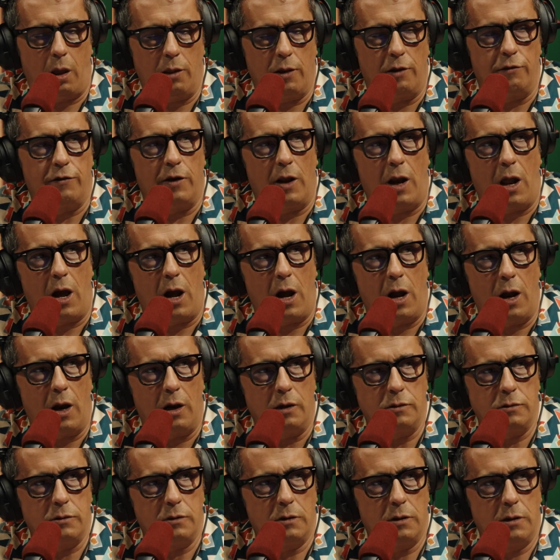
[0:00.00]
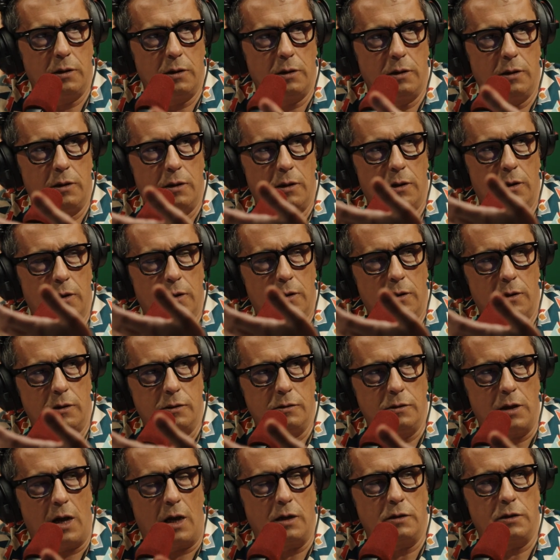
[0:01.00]
dásela. No, un
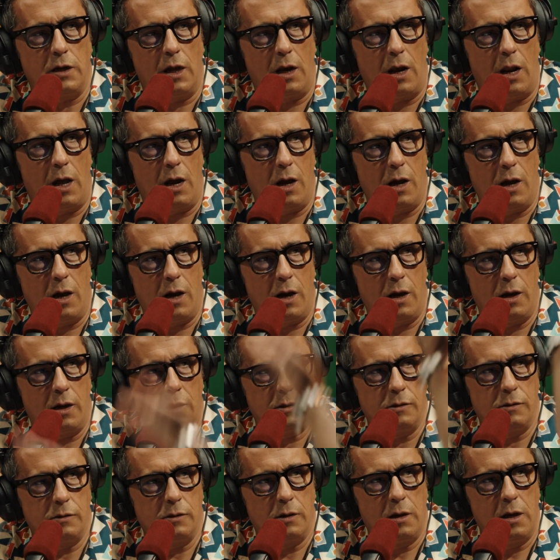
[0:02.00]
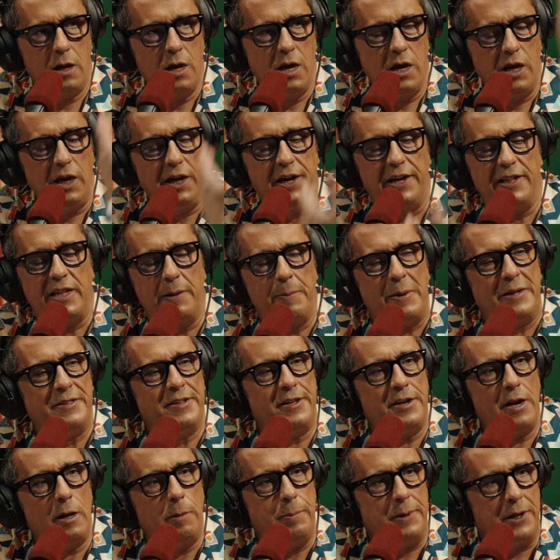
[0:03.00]
cuadro Dásela. Dásela. Y que te
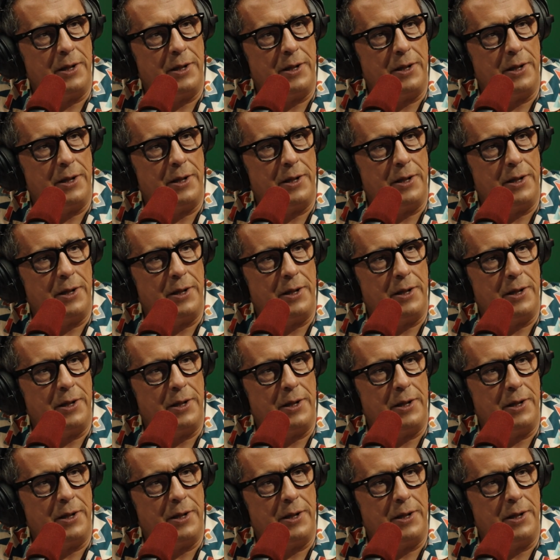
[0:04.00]
manden el